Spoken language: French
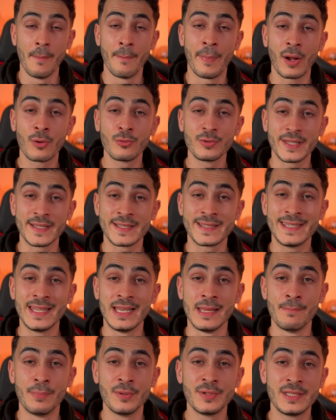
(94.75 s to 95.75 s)
Par contre, est-ce
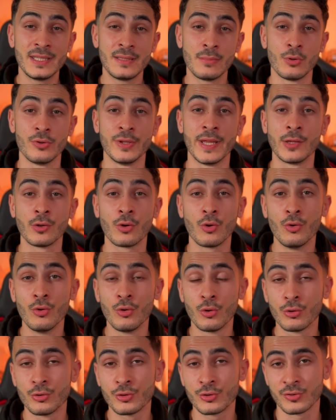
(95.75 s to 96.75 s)
qu'il est possible d'être
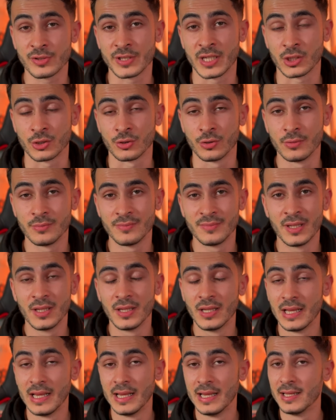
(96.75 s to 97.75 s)
heureux sans argent
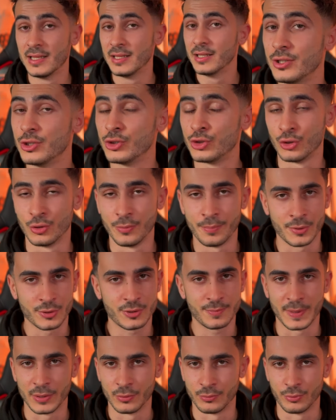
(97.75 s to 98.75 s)
je ne
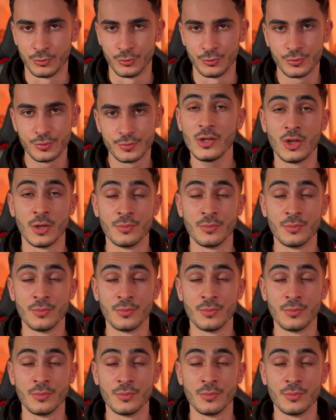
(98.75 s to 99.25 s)
pense pas non plus.